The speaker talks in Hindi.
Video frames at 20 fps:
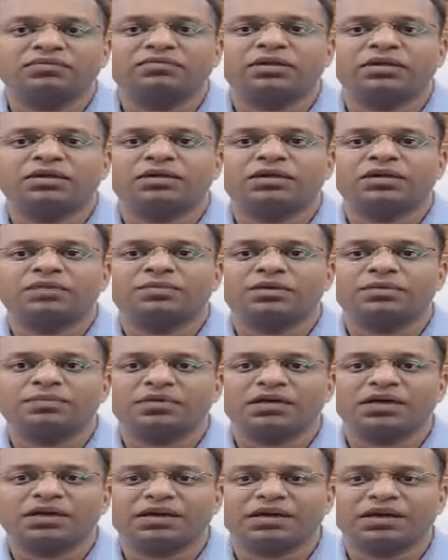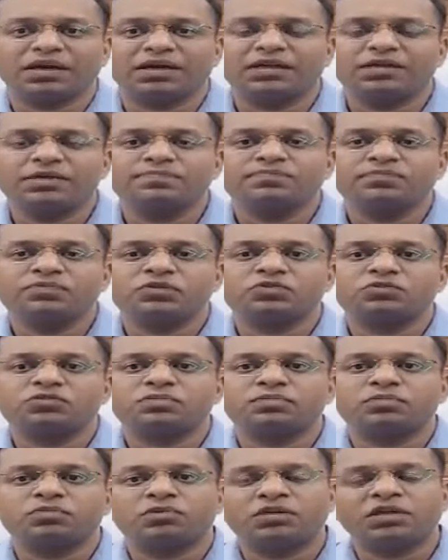डेवलप किया गया है
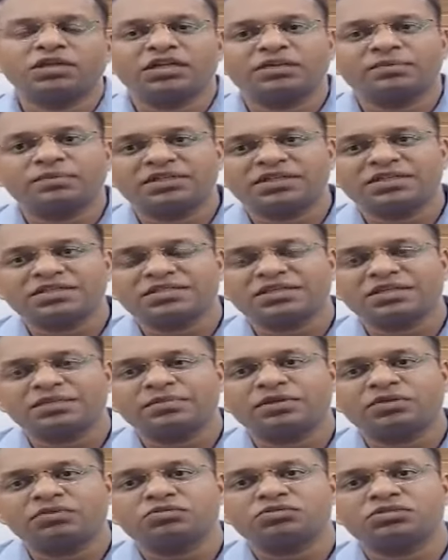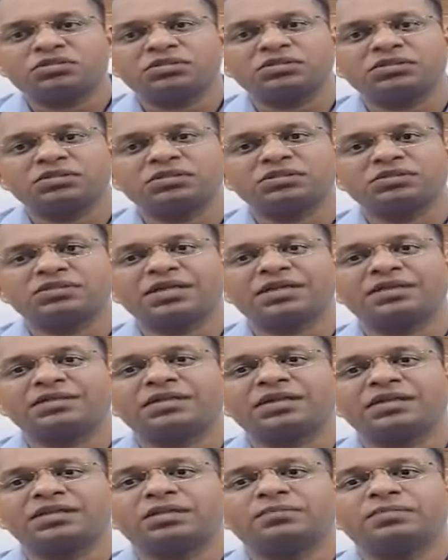उस पोर्टल की मदद से हमें कुछ
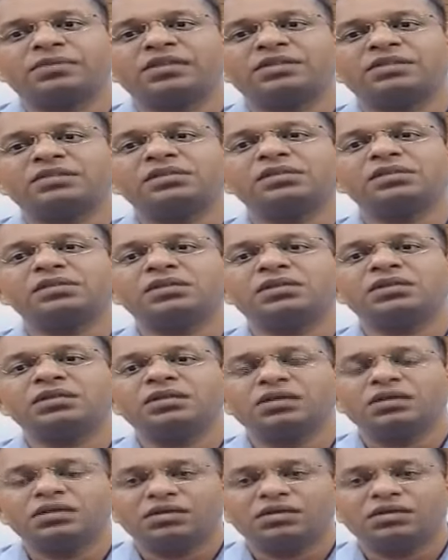जानकारियां मिली थी कि